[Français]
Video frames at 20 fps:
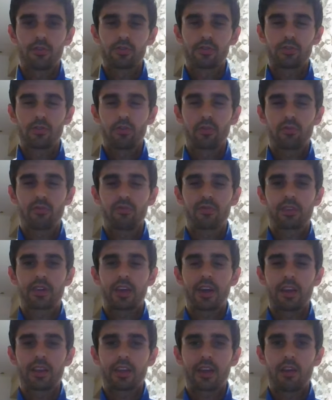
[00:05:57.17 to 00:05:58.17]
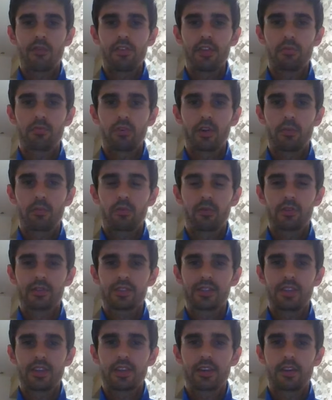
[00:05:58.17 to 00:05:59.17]
On se retrouve très très vite pour les
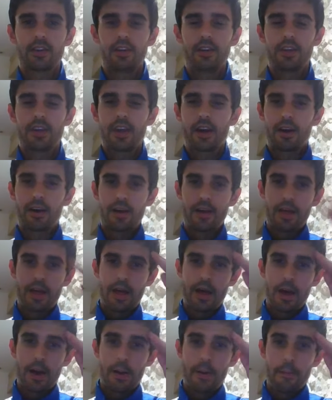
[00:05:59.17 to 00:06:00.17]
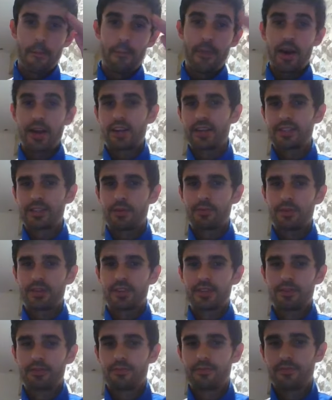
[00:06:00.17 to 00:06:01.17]
pronostics Liga. Bye les
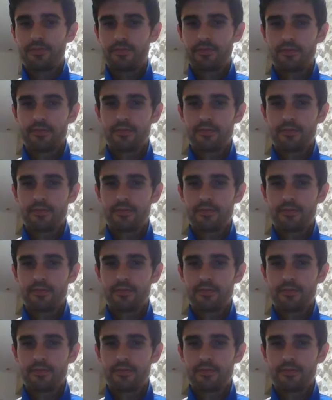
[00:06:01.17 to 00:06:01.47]
amis.